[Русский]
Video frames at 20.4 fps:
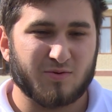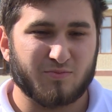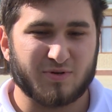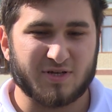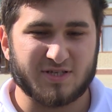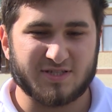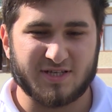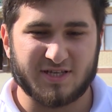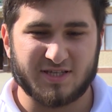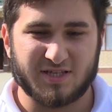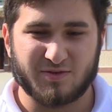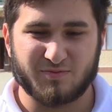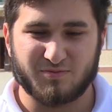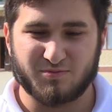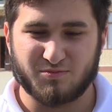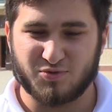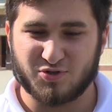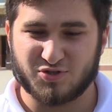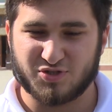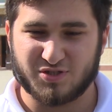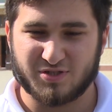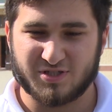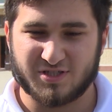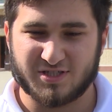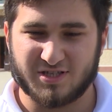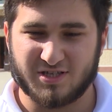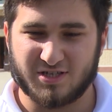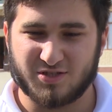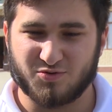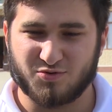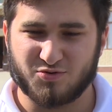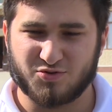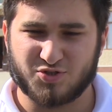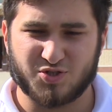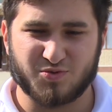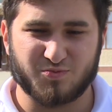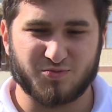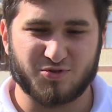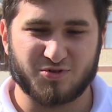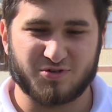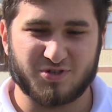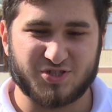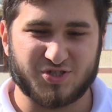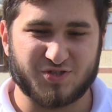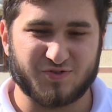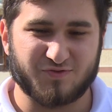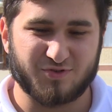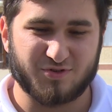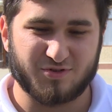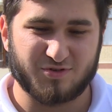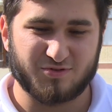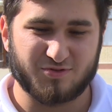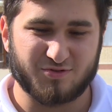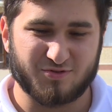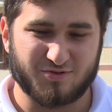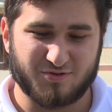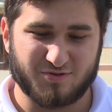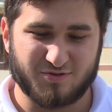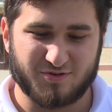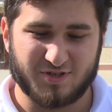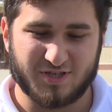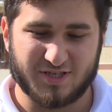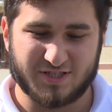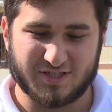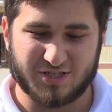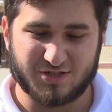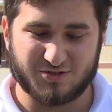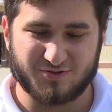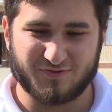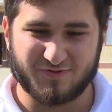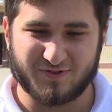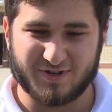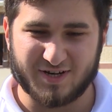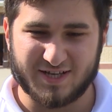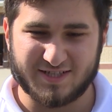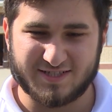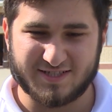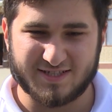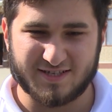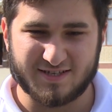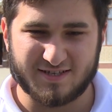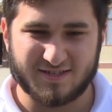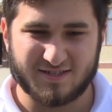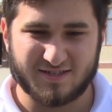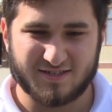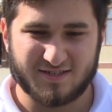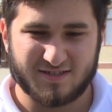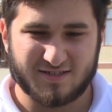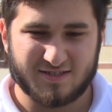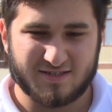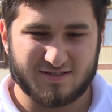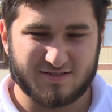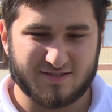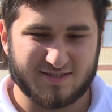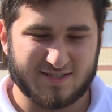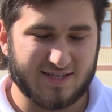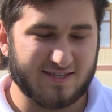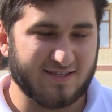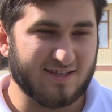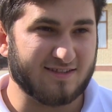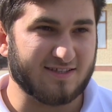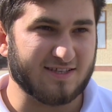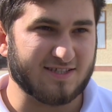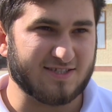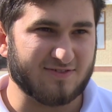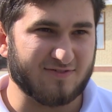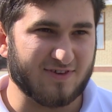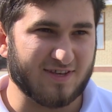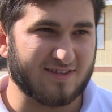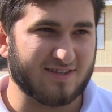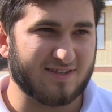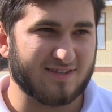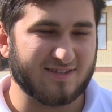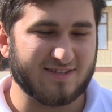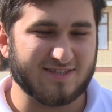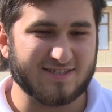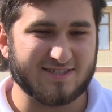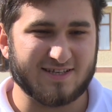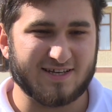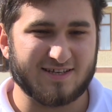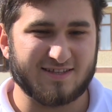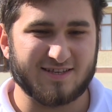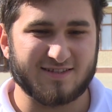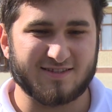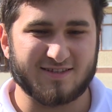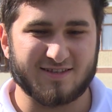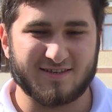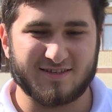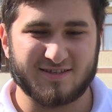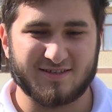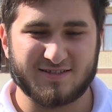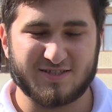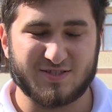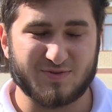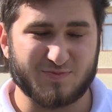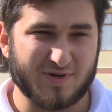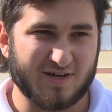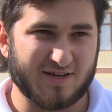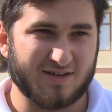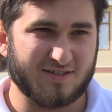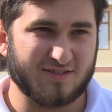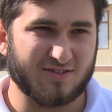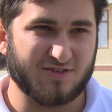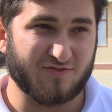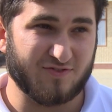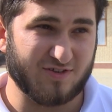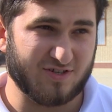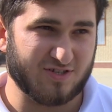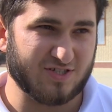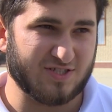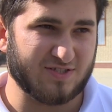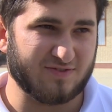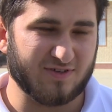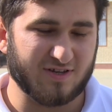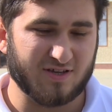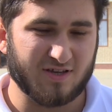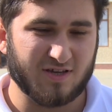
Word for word: Про знания можно сказать очень много чего, но я скажу вкратце – Знание – это свет, незнание – это тьма, невежество.